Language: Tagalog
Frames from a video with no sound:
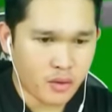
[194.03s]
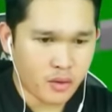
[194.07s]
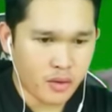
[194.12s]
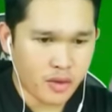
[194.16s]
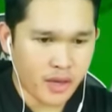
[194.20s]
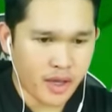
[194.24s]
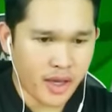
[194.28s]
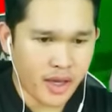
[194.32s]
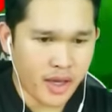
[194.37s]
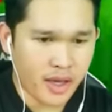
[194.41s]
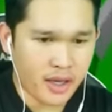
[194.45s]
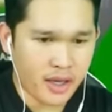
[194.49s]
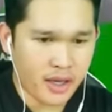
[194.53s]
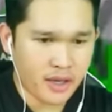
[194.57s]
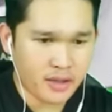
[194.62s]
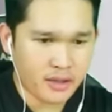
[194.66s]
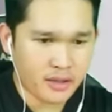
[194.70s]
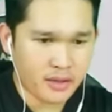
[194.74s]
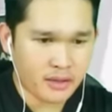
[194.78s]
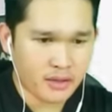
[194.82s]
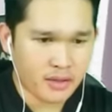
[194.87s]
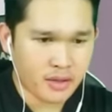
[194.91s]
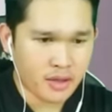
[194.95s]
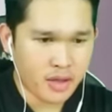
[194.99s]

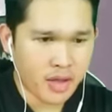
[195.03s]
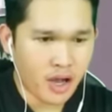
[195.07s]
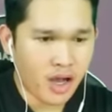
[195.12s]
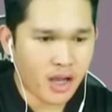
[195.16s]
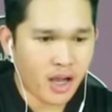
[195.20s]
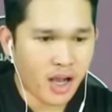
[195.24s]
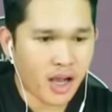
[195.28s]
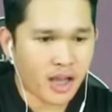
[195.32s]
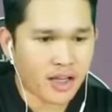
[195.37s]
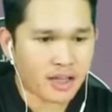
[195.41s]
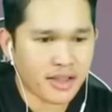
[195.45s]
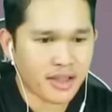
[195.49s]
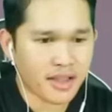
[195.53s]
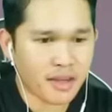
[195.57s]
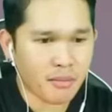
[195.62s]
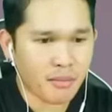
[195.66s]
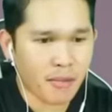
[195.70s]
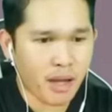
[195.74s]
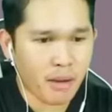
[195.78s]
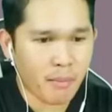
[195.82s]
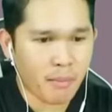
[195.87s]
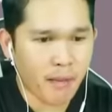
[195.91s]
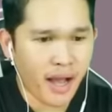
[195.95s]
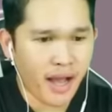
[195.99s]
Okay? Ang gaganda ng
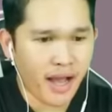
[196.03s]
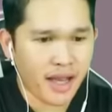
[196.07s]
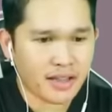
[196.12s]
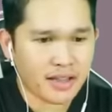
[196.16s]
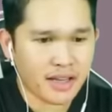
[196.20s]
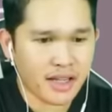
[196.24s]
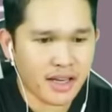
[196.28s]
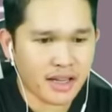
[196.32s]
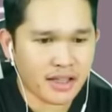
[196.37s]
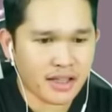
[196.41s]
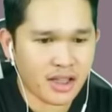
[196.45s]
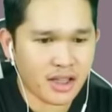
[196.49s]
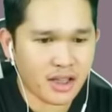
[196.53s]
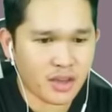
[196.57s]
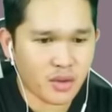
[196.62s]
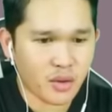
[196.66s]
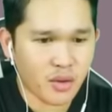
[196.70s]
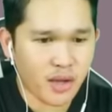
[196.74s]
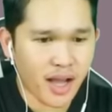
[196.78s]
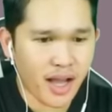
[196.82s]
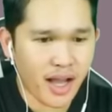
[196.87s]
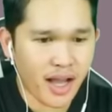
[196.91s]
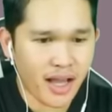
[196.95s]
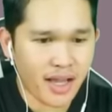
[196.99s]
mga bahay nila
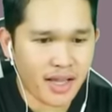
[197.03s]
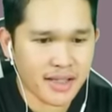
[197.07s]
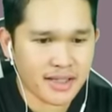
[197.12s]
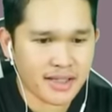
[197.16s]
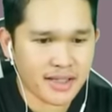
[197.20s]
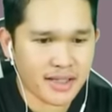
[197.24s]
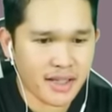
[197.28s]
dito, guys.